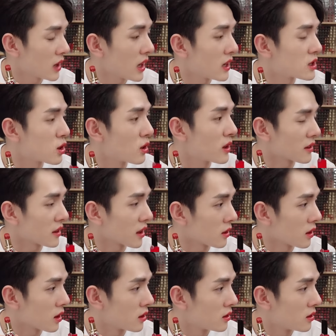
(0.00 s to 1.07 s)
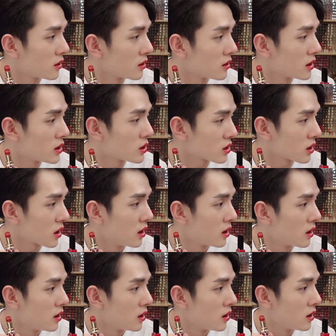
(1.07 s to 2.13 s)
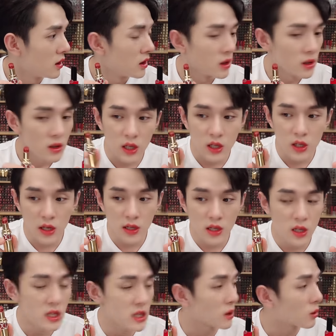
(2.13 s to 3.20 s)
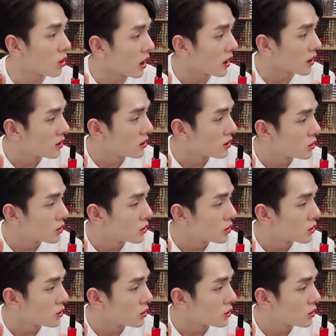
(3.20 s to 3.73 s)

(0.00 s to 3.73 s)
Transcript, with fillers: 它已经有两年了历史了。这支颜色是新款。